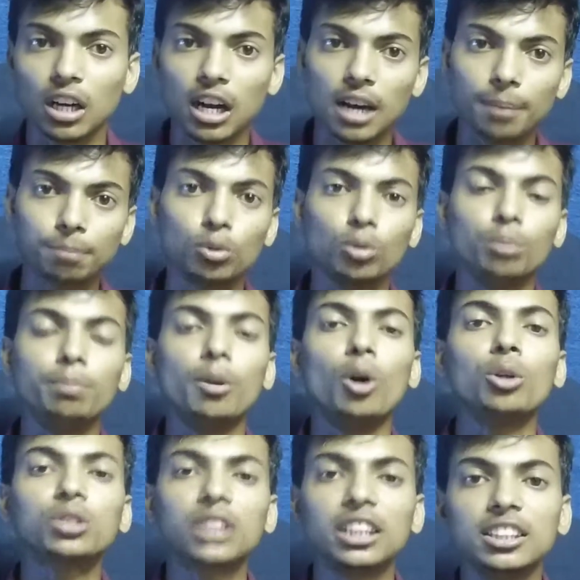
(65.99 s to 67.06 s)
आपको
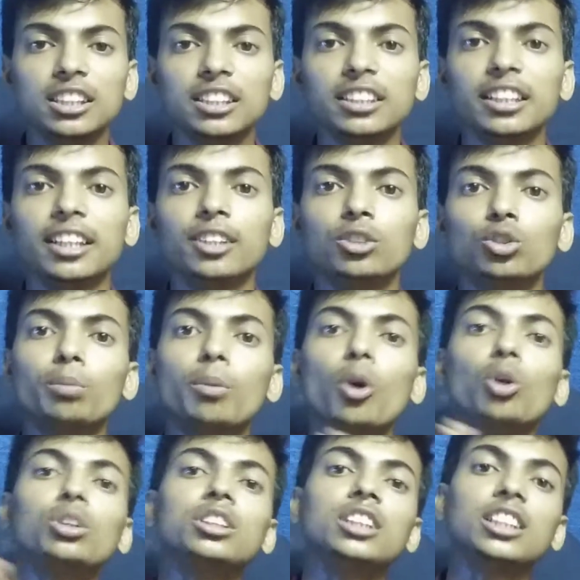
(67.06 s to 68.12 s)
बहुत सारी चीज़ें जो
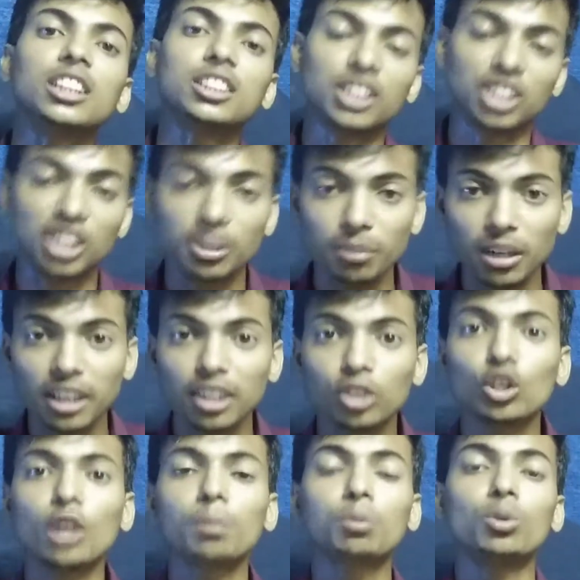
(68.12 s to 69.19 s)
बहुत ही ज़्यादा सस्ती मिलेंगी
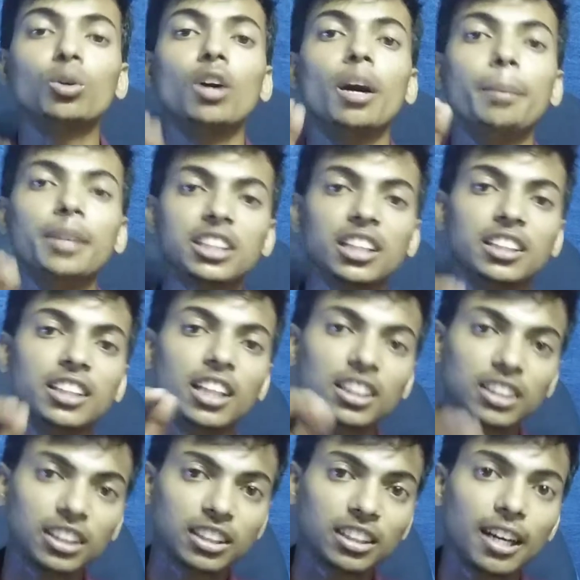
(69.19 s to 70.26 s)
तो आपको हमेशा
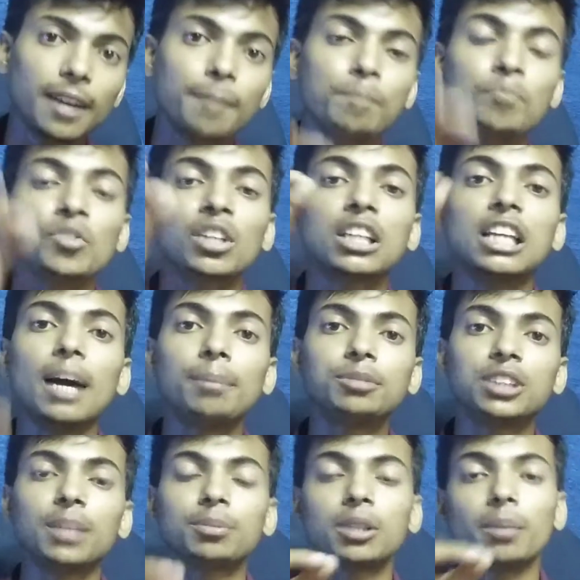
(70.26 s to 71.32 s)
याद रखना है कि आप
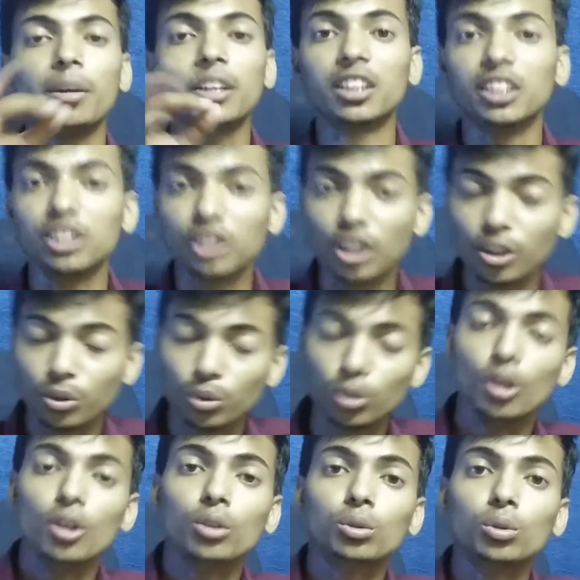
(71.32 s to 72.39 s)
जब सामान खरीद रहे हों
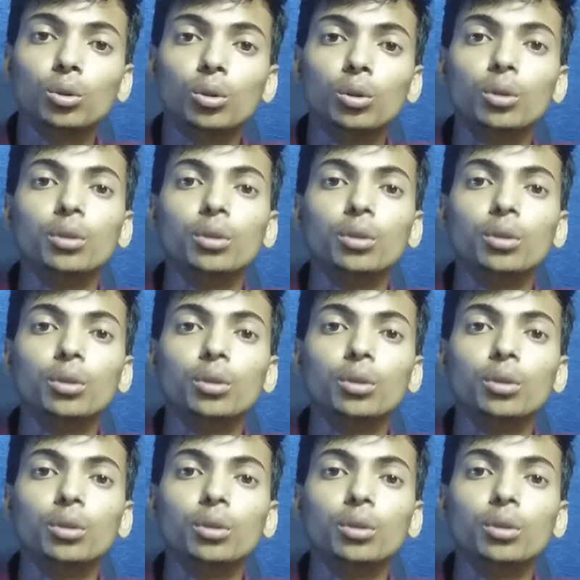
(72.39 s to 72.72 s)
तो